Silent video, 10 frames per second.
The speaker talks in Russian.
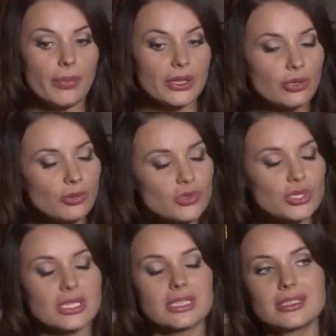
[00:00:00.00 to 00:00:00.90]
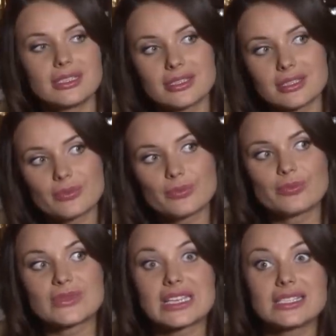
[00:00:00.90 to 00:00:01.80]
Потом уже, если это
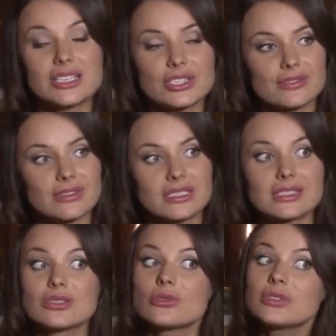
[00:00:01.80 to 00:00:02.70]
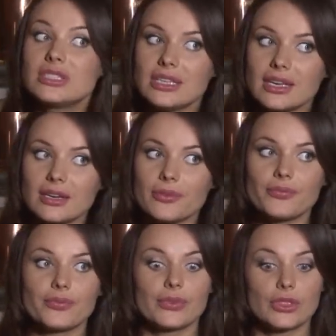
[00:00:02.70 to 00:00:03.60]
задерживается, труднее –
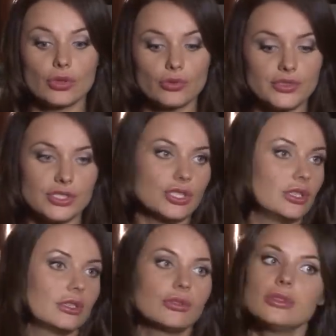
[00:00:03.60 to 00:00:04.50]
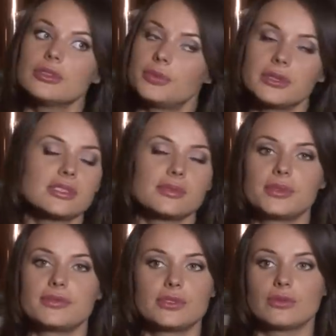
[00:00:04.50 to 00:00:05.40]
но в течение года, в
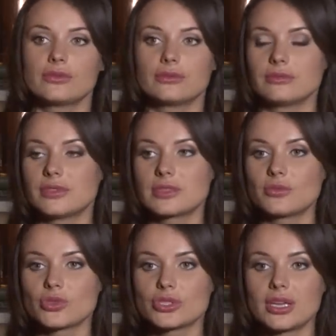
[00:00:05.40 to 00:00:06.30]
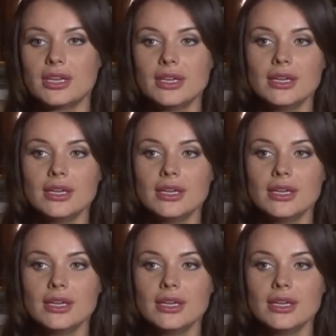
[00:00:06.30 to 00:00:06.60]
принципе, все возможно.